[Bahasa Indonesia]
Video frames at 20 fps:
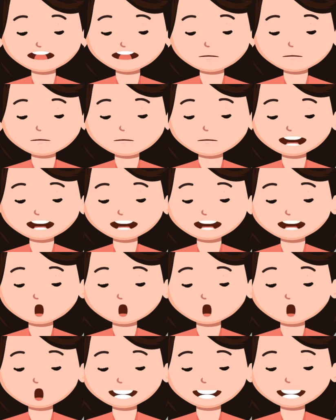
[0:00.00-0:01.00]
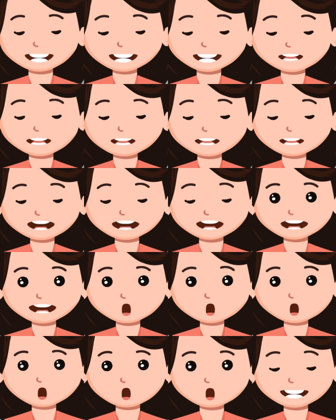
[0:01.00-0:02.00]
Tuhan adalah baik
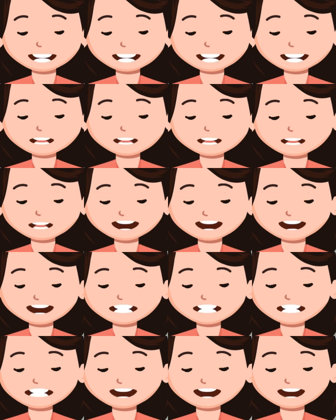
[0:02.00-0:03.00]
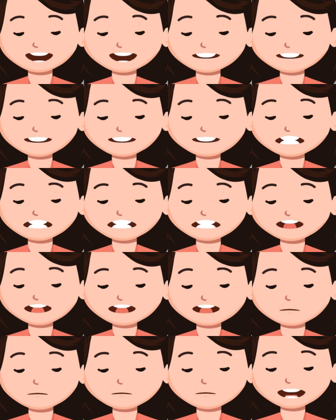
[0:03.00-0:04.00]
bagi orang yang berharap kepadanya,
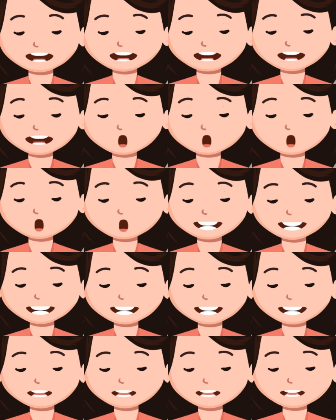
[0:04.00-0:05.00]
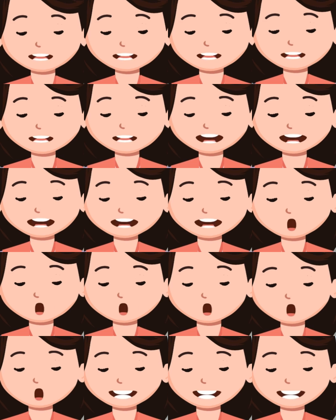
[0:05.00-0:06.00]
bagi jiwa yang mencari dia.
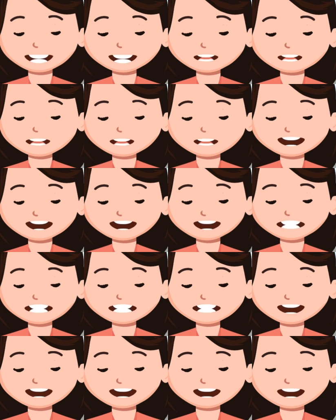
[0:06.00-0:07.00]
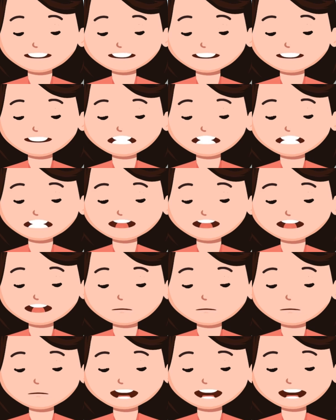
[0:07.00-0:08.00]
Adalah baik menanti dengan
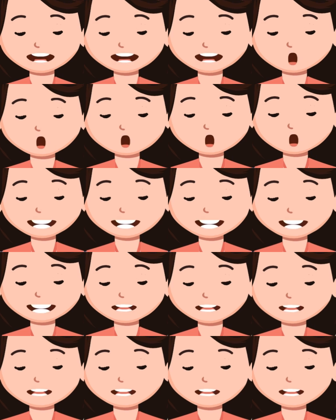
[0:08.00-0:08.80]
diam pertolongan